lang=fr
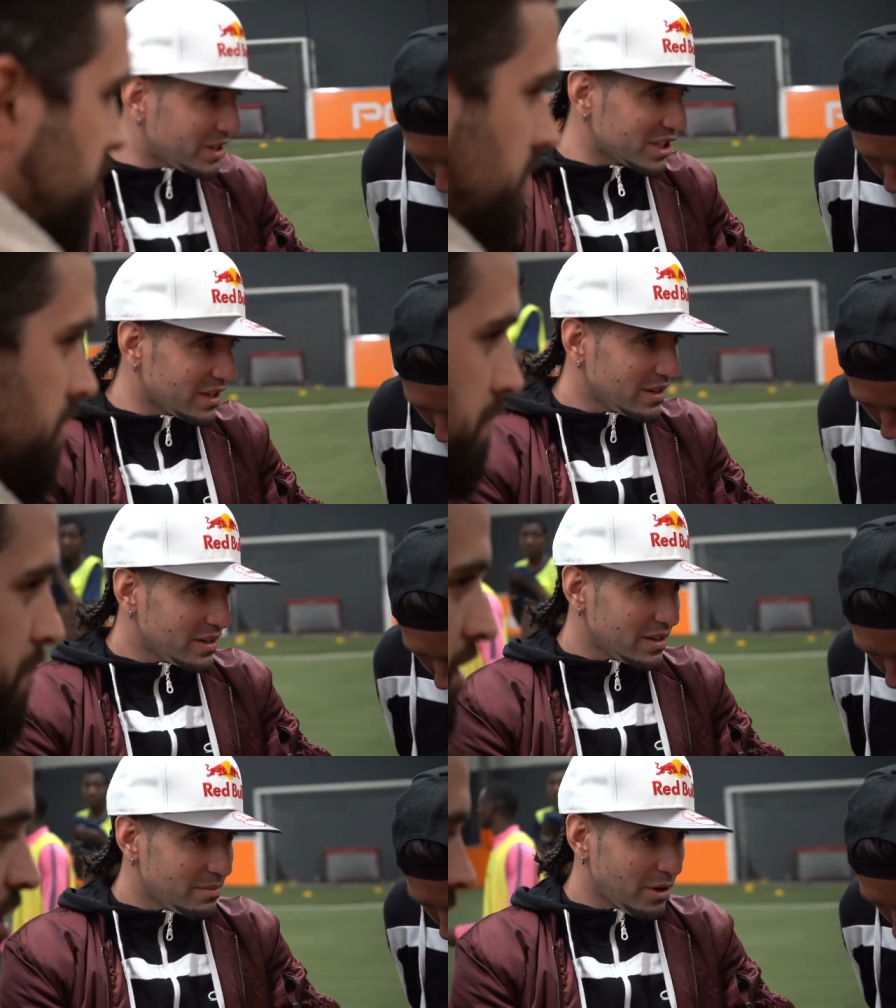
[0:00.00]
qui va
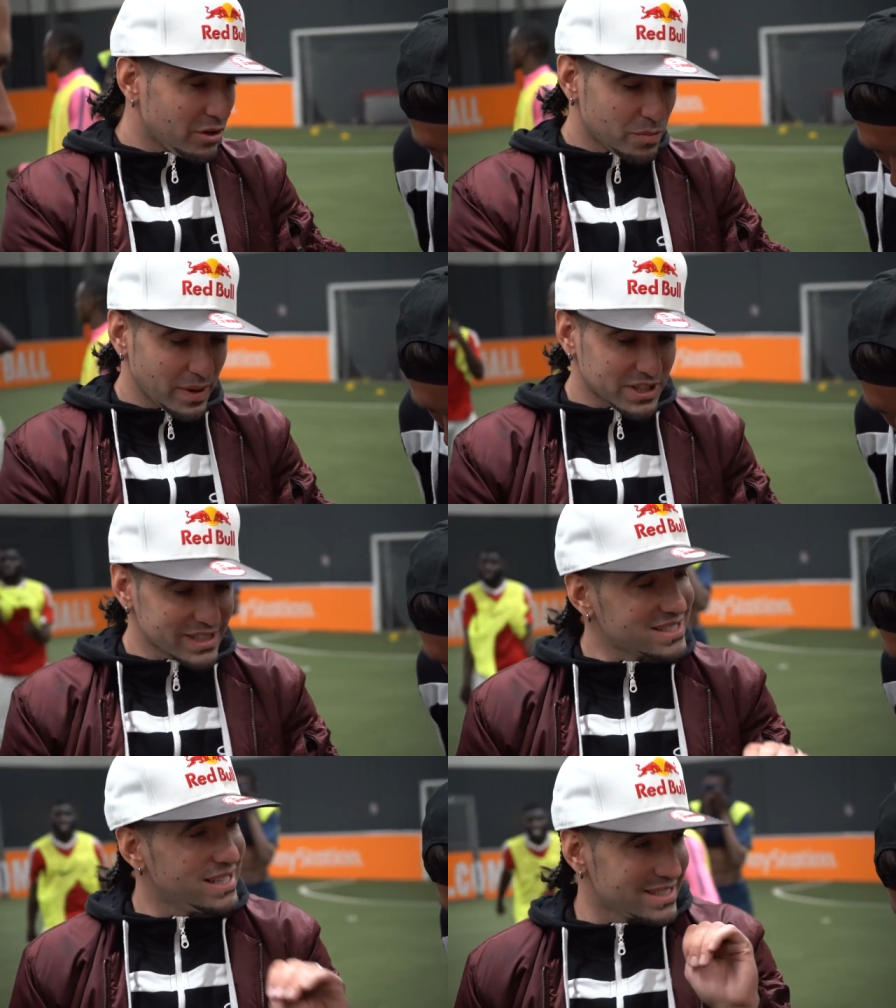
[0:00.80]
être retenu
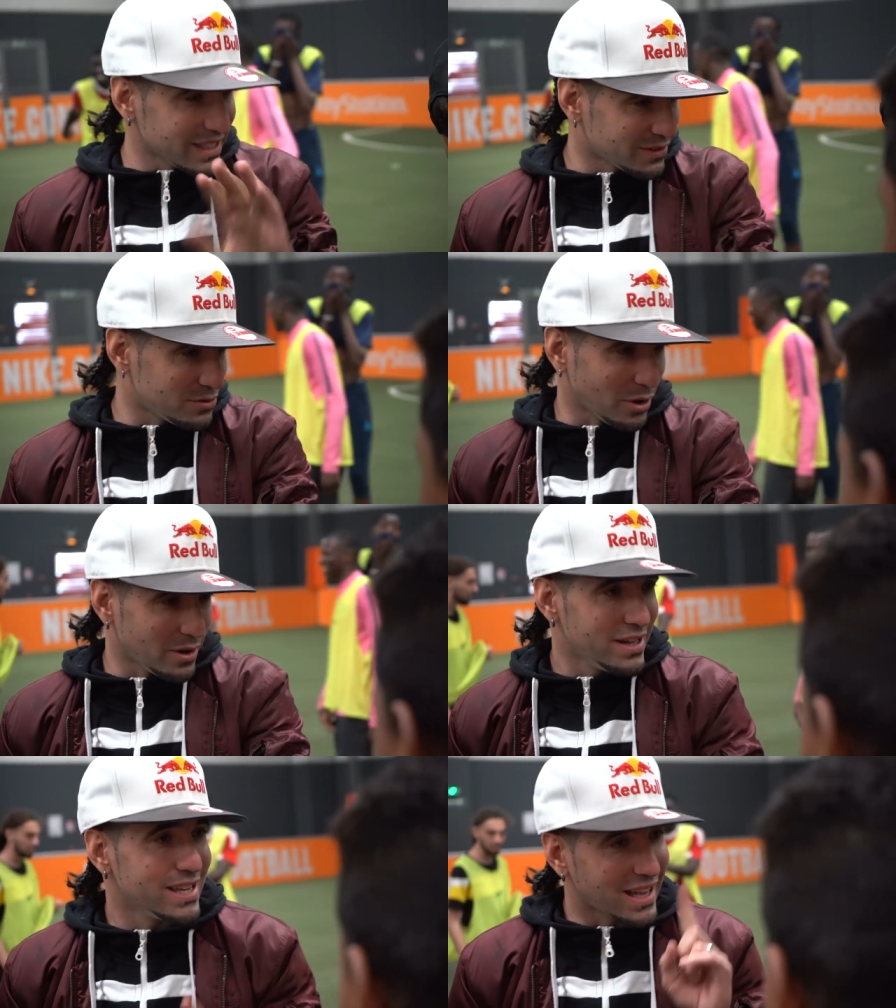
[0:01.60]
pour faire partie de
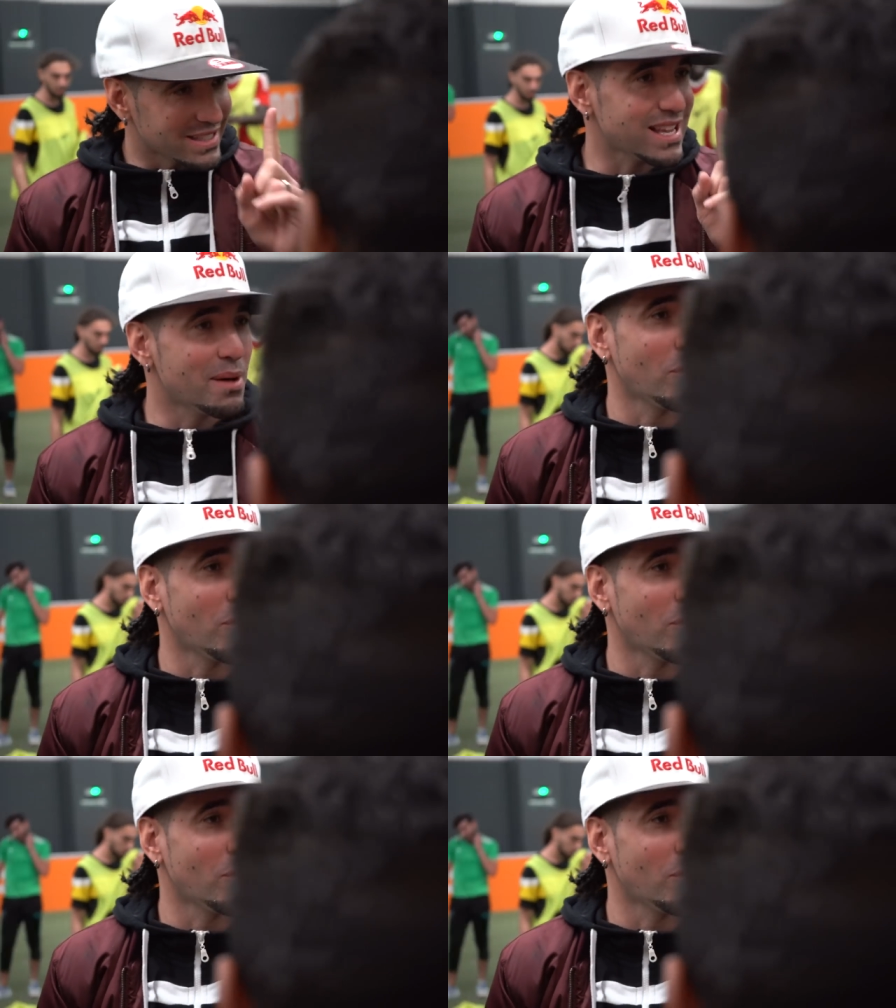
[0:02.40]
la Team CM.